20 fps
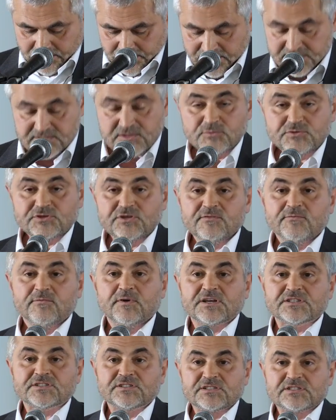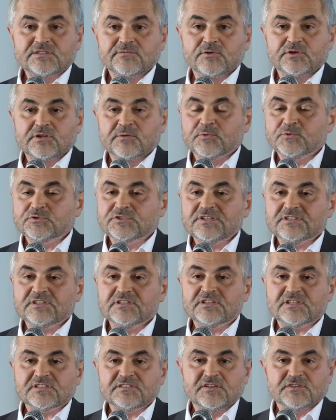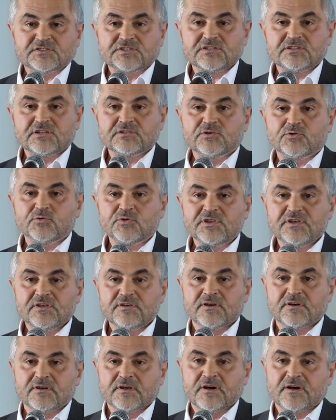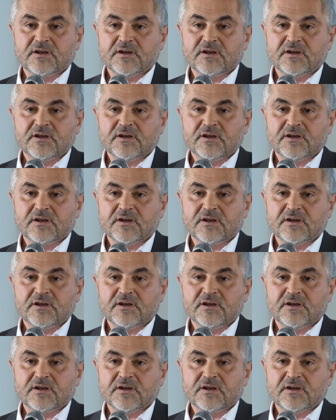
А это очень важно сегодня, потому что это совершенно другие